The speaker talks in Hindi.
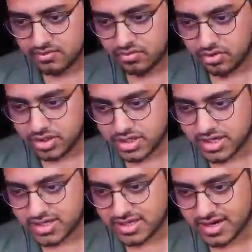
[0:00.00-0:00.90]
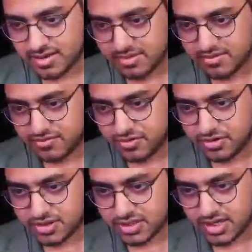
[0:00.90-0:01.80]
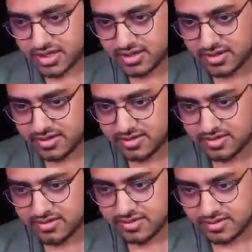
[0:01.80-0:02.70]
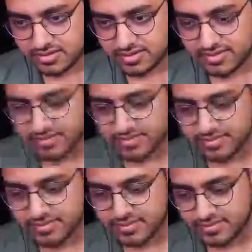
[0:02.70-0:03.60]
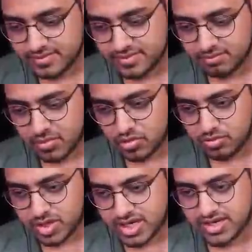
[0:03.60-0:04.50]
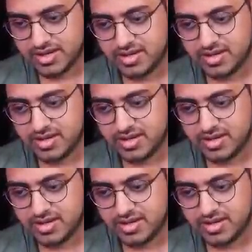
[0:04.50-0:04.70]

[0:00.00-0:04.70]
वो डंडा दिख रहा है आपको वो डंडा हाँ कुछ ज्यादा बड़ा है बहुत बड़ा है